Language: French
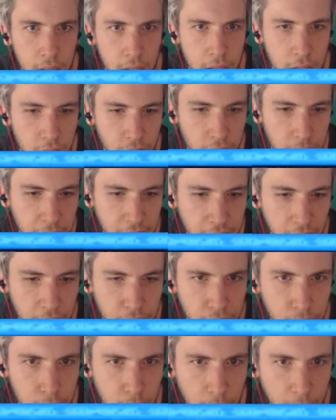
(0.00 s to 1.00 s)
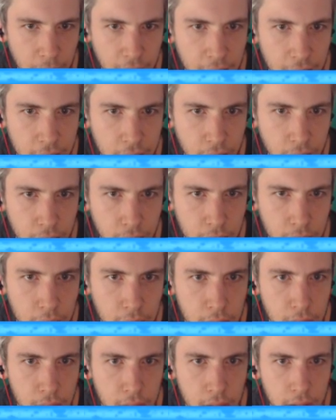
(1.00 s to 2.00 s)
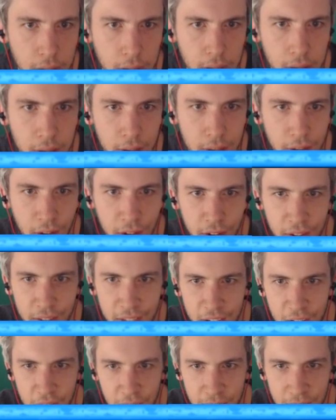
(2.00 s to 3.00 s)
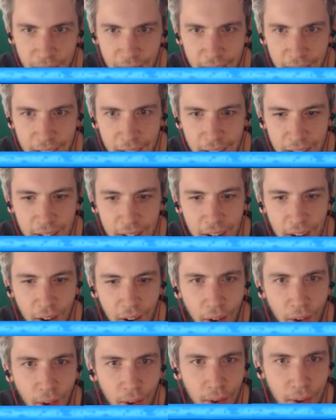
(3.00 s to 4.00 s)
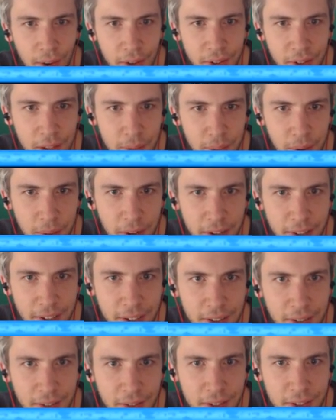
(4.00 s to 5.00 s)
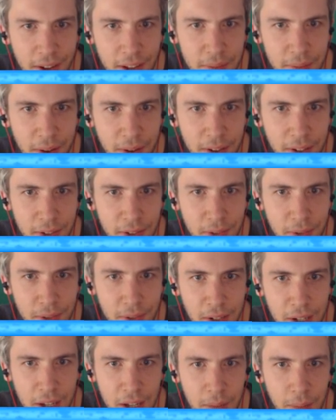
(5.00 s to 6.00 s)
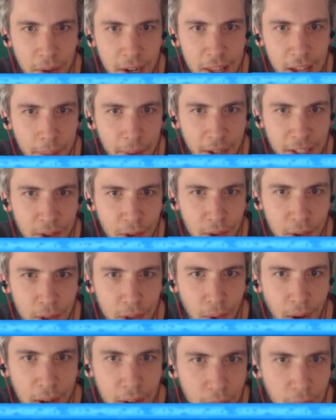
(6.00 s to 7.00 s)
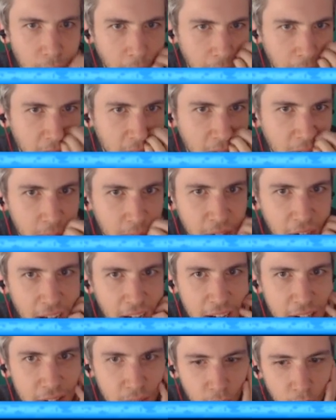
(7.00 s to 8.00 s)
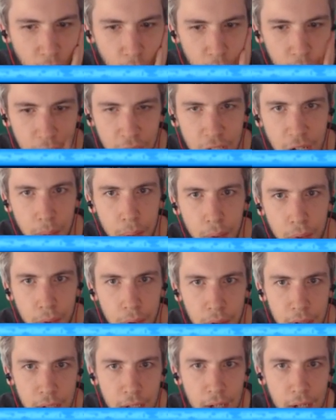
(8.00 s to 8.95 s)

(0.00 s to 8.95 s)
J'ai envie de mettre un de barbare là-dedans. Des gobelins là. Oh là, ça va être pas mal ça. Ça va être pas mal du tout. Bon, il est reparti au cochon royaux, à euh, Golem de glace, on repêche un peu.